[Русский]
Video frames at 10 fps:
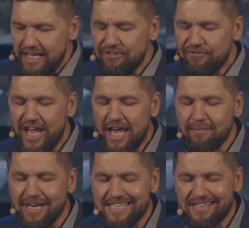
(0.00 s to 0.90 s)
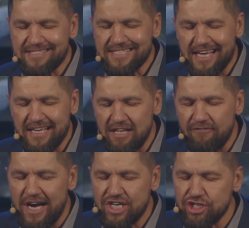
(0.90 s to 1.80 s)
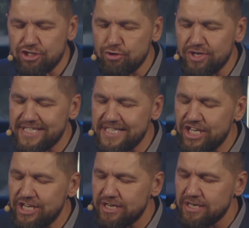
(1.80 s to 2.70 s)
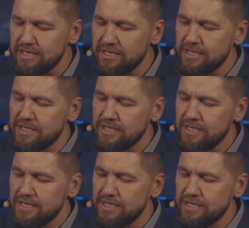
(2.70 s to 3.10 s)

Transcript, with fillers: Евреям 11 глава 6 стих.